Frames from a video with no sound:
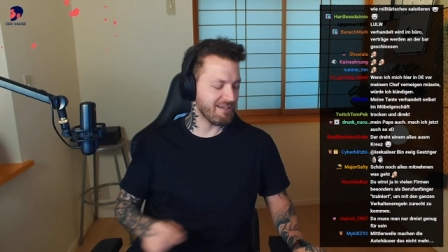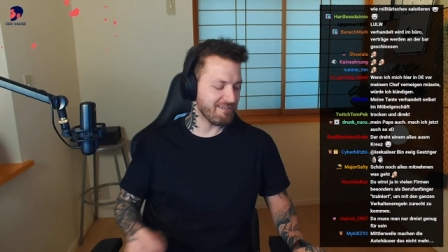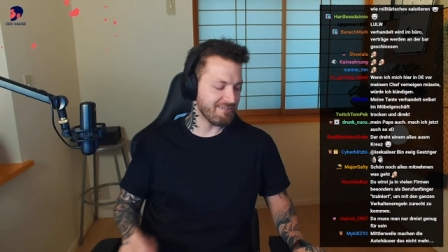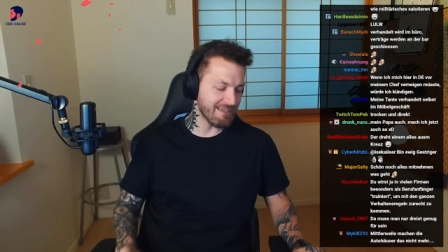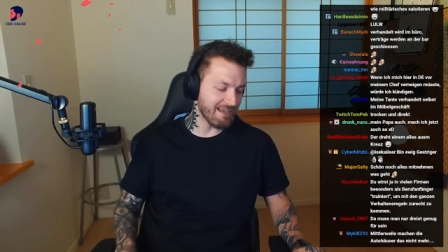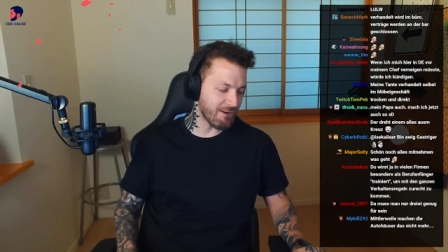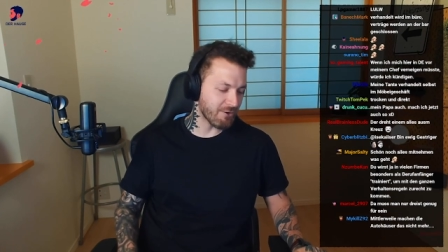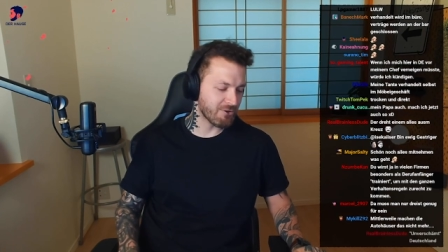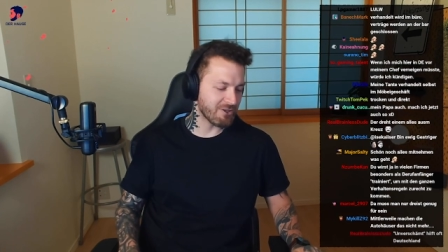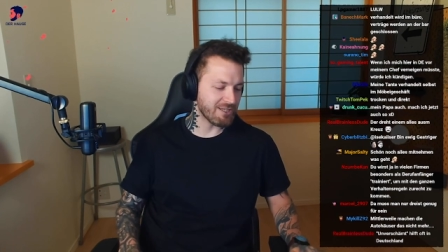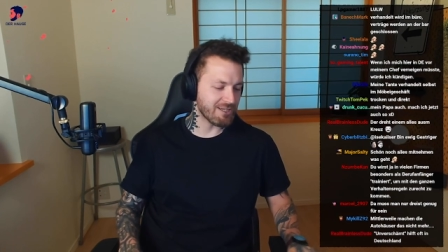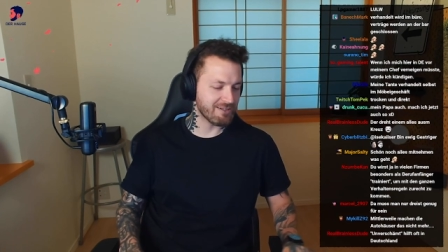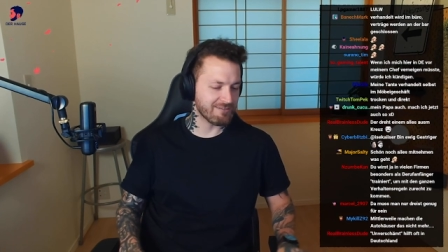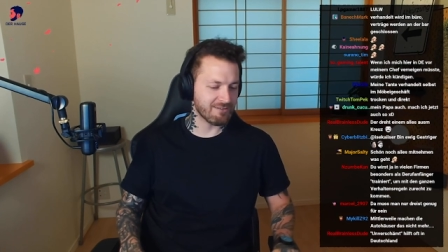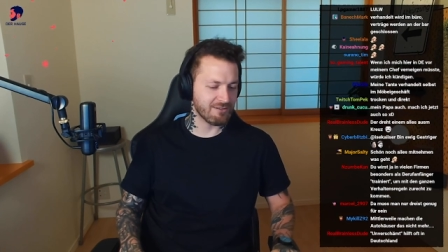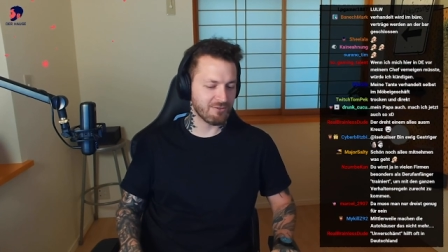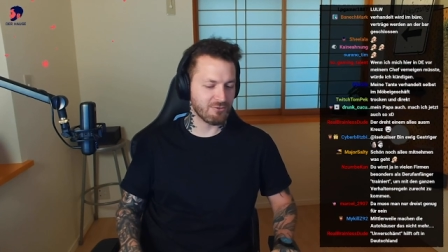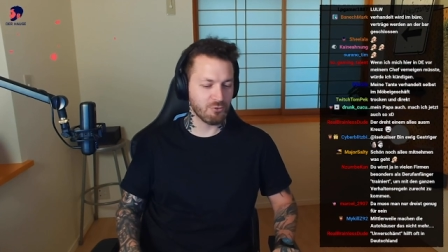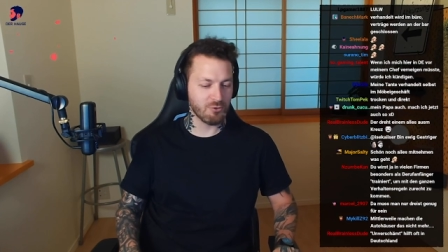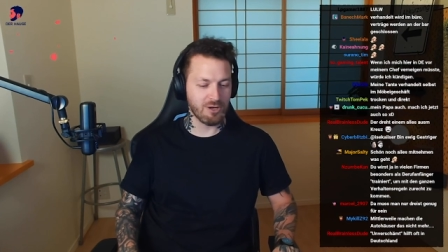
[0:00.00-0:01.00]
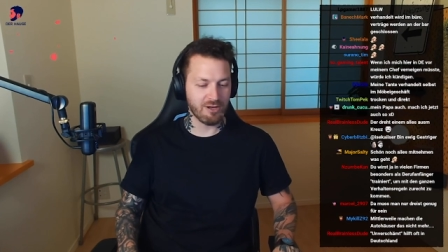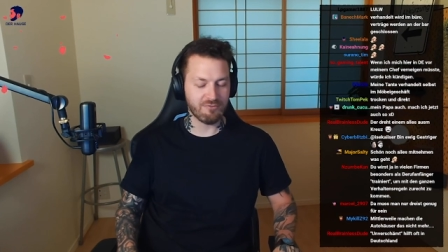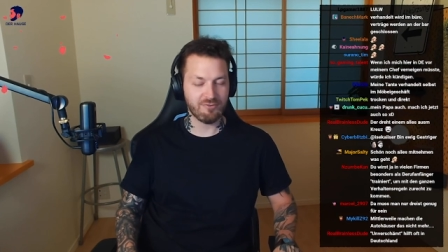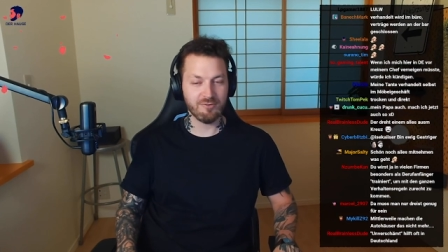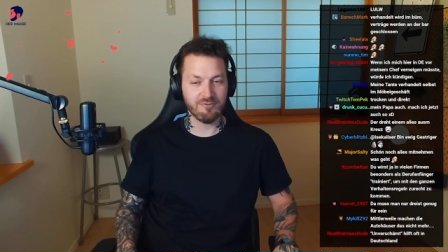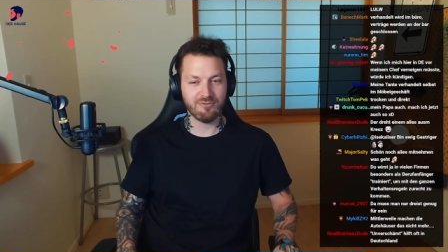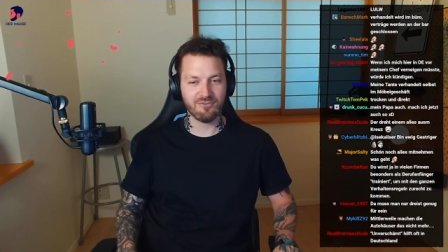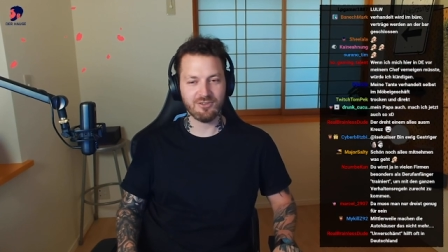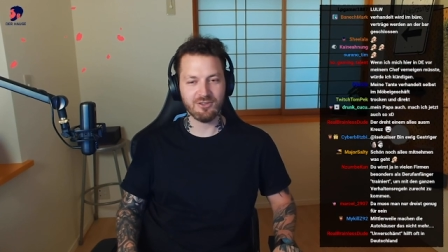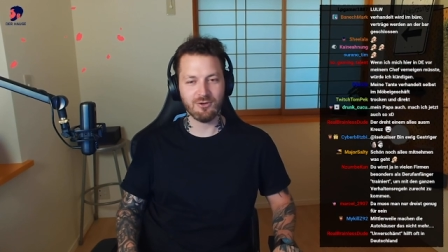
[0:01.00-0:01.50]
Dann meint er, ja, okay, das ist
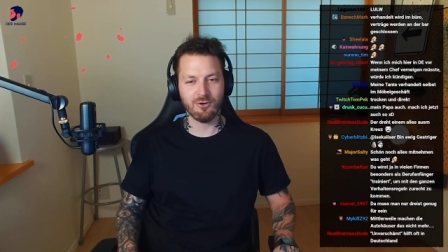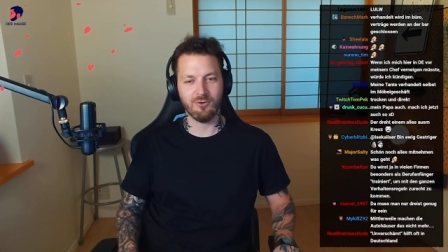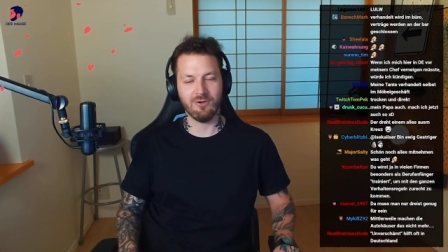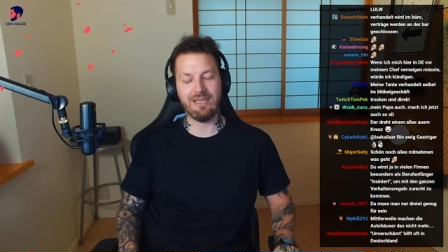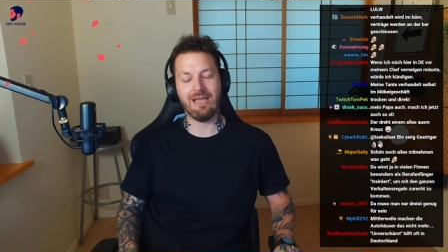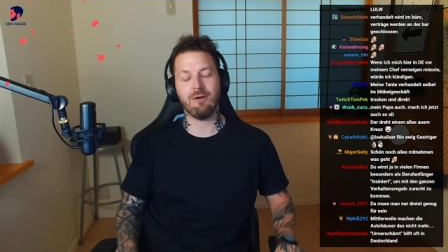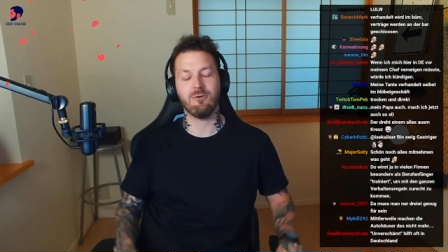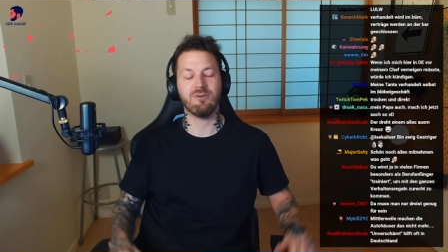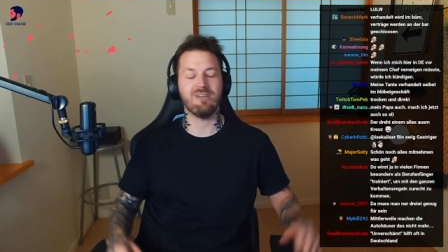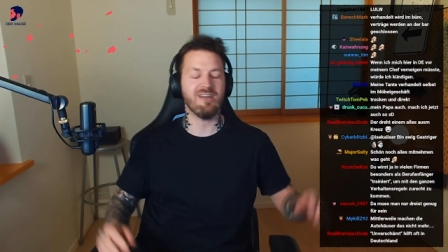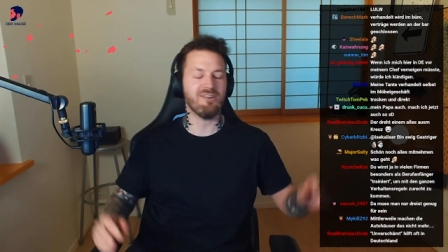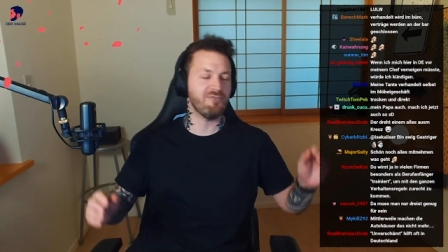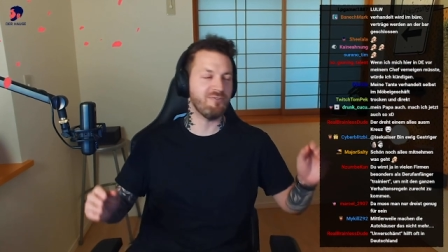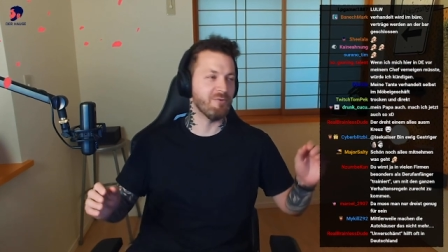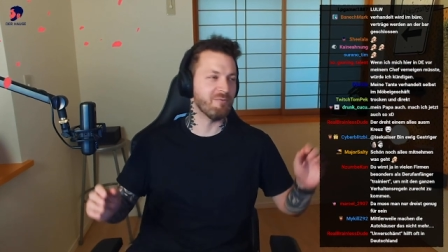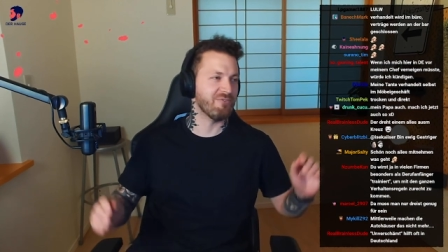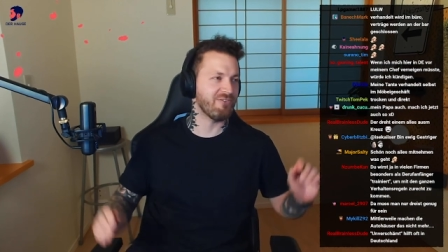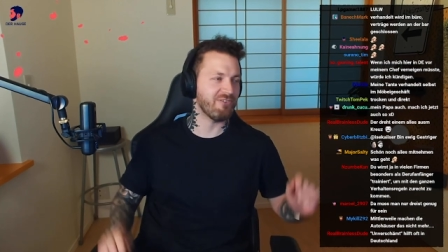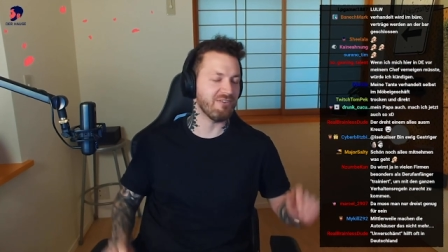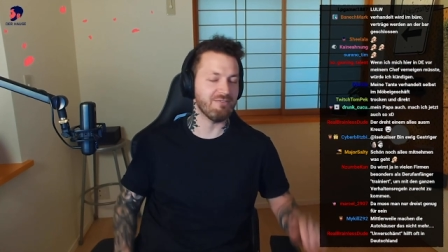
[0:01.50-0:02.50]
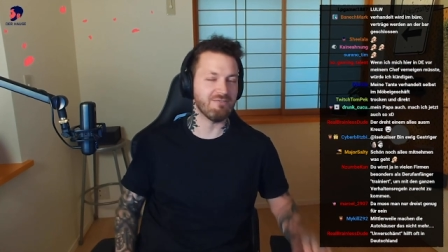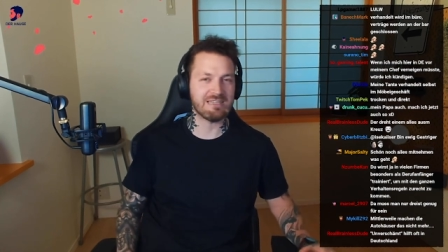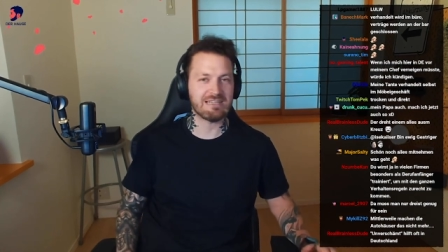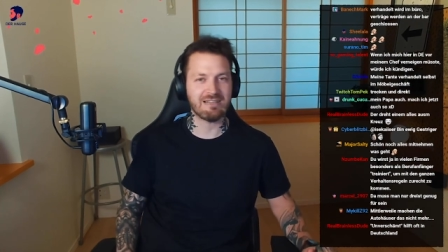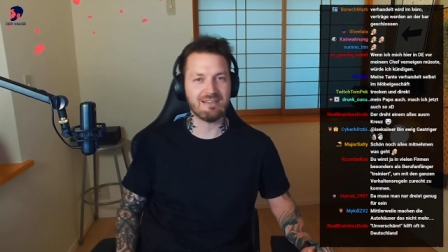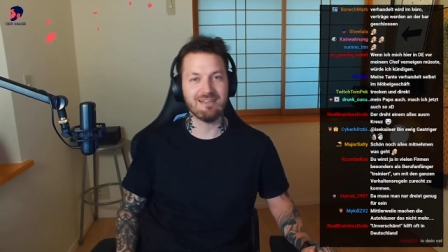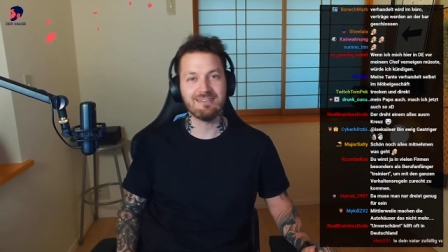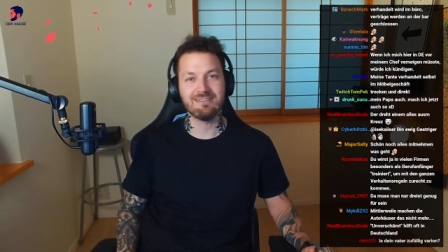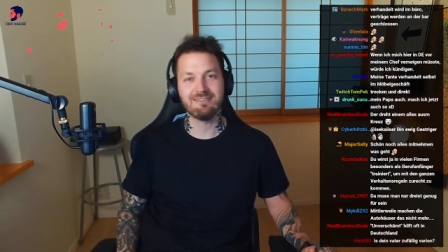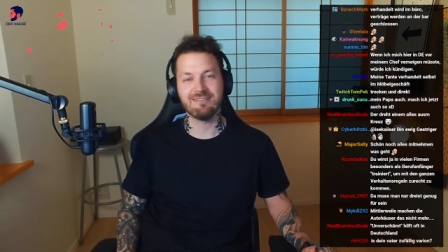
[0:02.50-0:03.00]
115 Euro. Ja, 115, wie